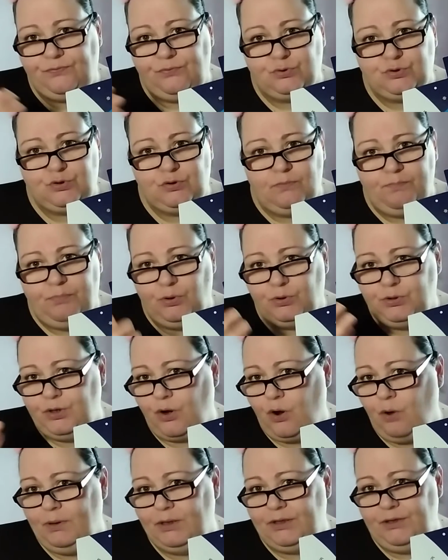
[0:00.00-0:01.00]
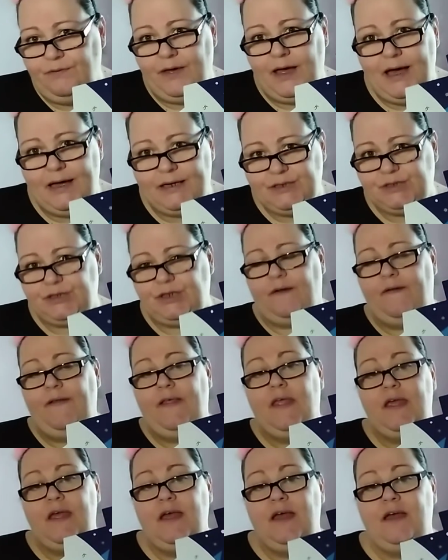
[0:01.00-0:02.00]
fosse un po' di roba diversa
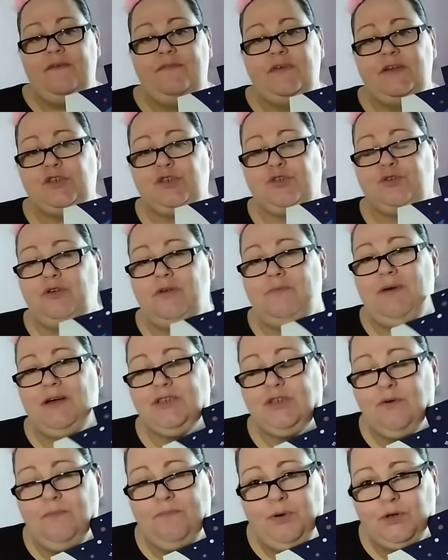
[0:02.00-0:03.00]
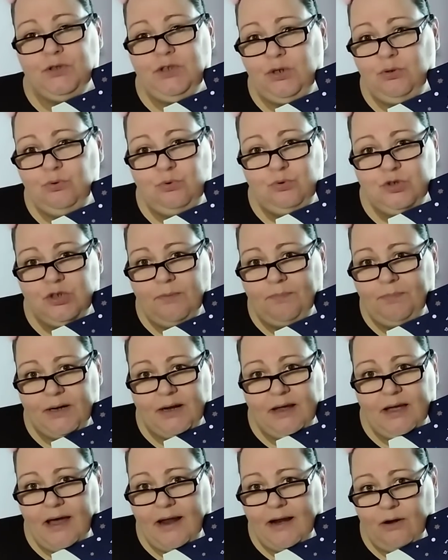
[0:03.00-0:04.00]
e invece sono rimasta un po' delusa
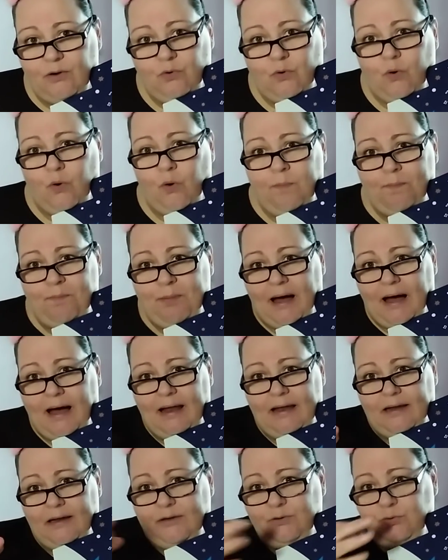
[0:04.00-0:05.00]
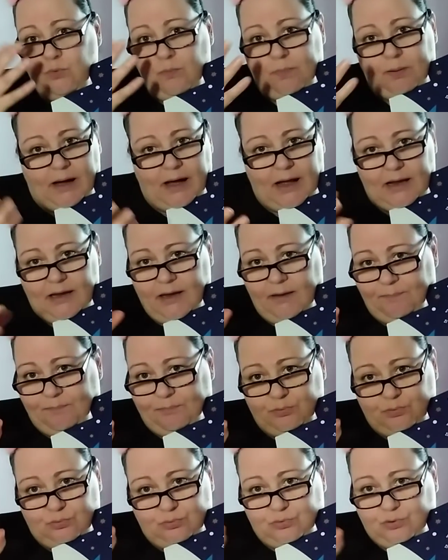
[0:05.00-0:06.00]
perché erano o palle, due palle
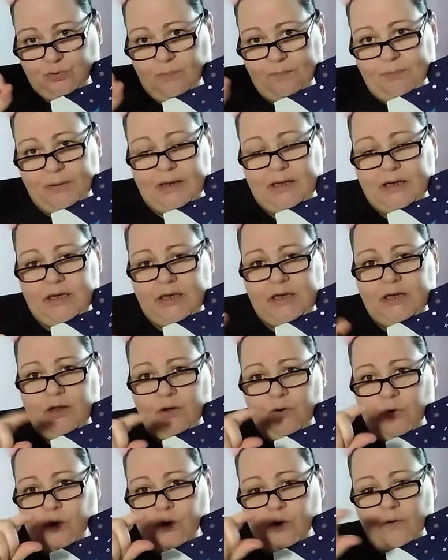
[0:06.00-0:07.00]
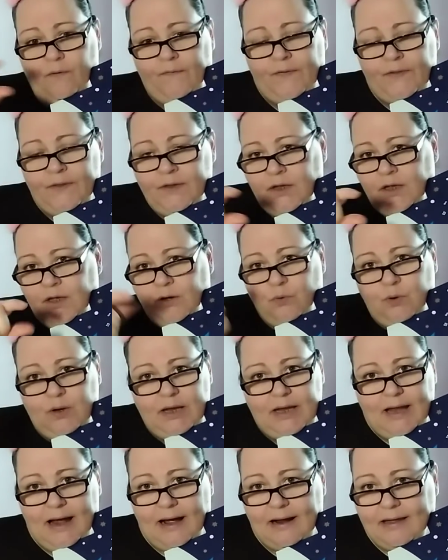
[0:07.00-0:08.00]
appunto o palline o
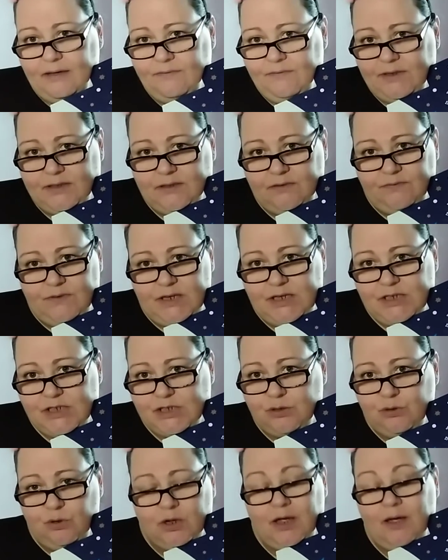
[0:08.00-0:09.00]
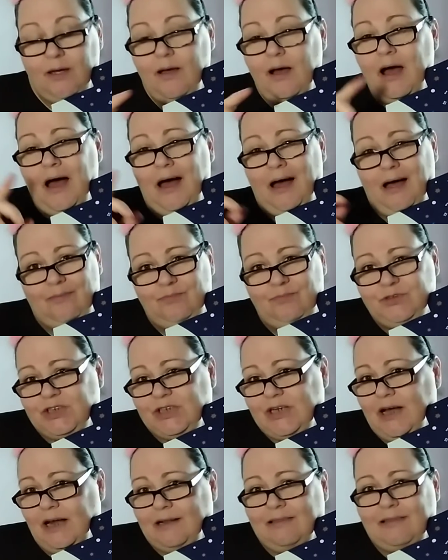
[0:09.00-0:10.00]
quelli là che avete visto che
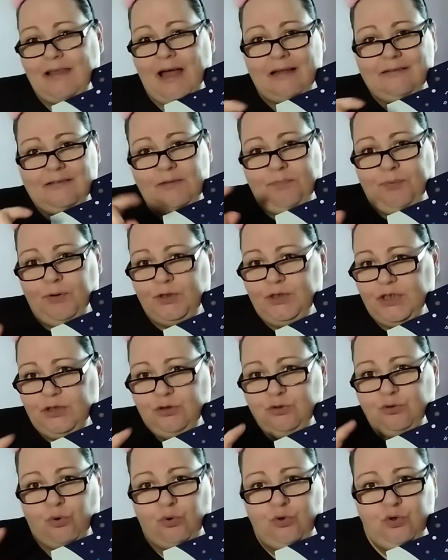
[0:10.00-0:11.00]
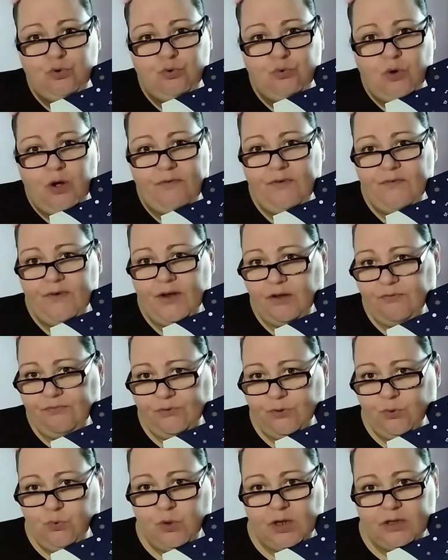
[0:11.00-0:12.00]
scartati, poi dentro ognuno aveva una
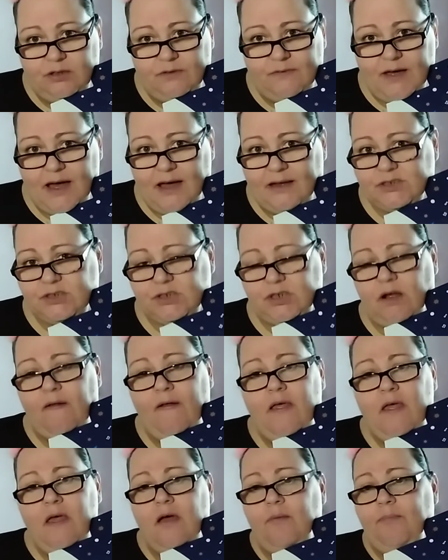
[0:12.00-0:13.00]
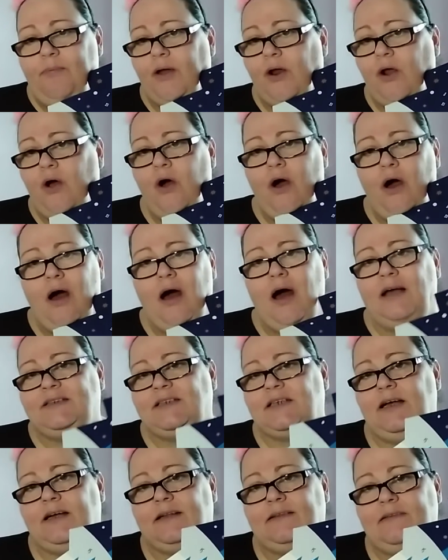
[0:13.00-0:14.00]
figura diversa, però a
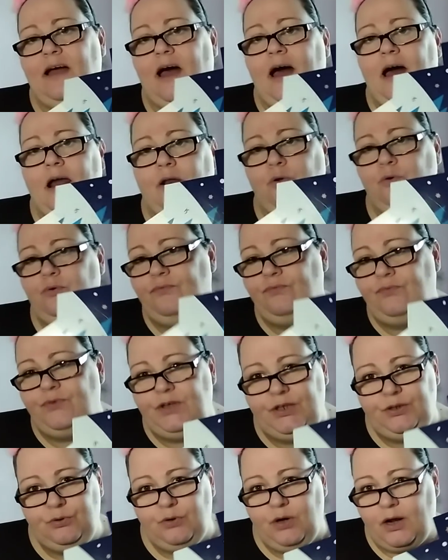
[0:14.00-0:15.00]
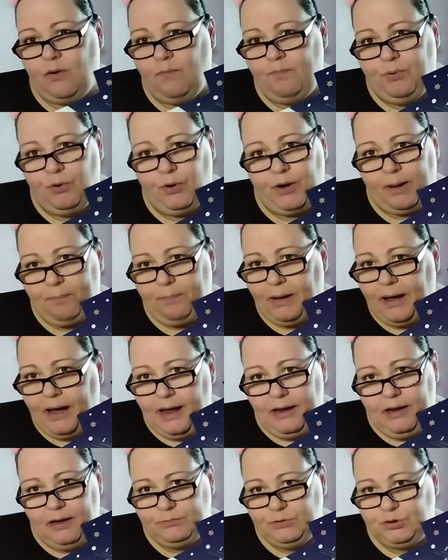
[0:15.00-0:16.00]
scartarlo in video era un po' una
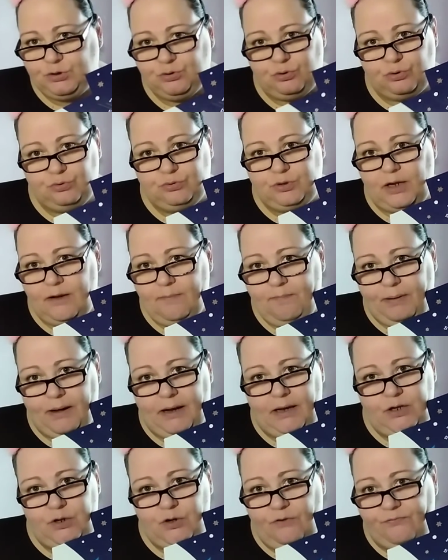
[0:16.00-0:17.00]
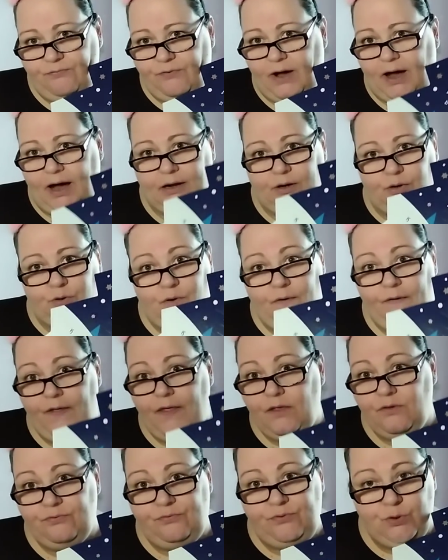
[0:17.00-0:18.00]
palla, mi sono rotta le palle io a farlo,
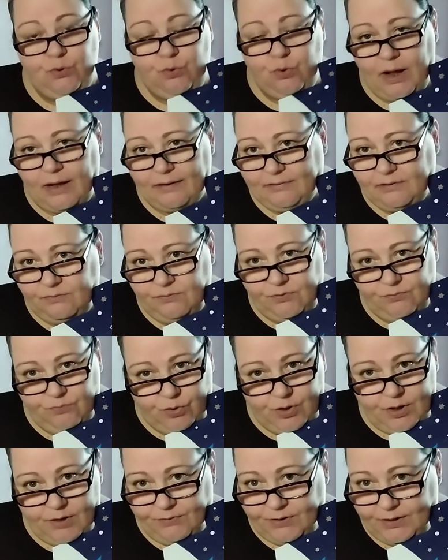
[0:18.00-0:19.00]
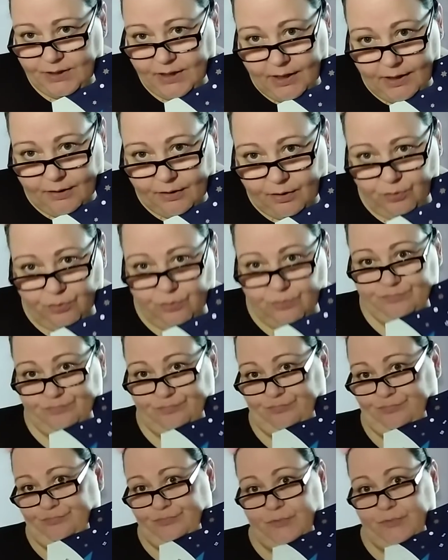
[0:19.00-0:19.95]
figuratevi voi a vederlo.